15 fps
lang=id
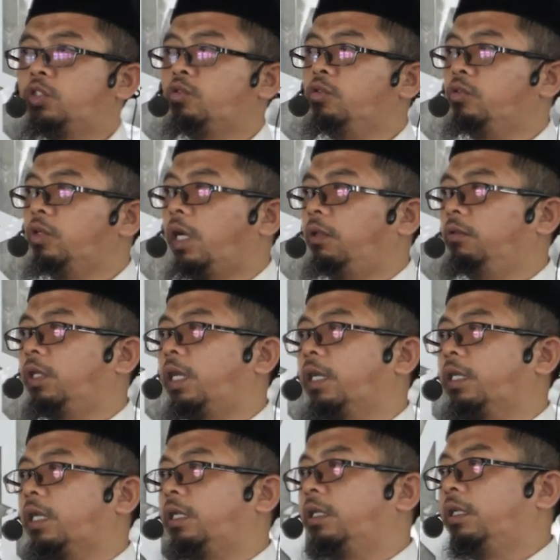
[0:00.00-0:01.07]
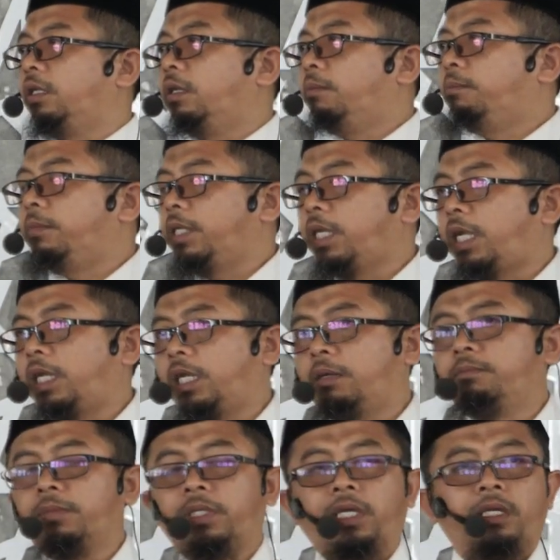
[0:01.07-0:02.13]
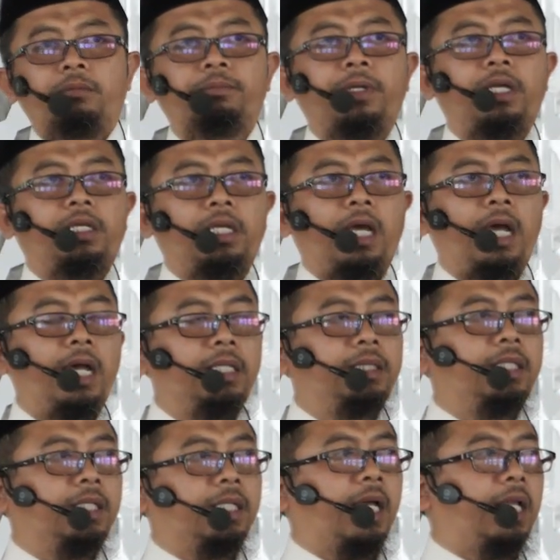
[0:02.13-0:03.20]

sungguh Allah akan menanamkan pada hati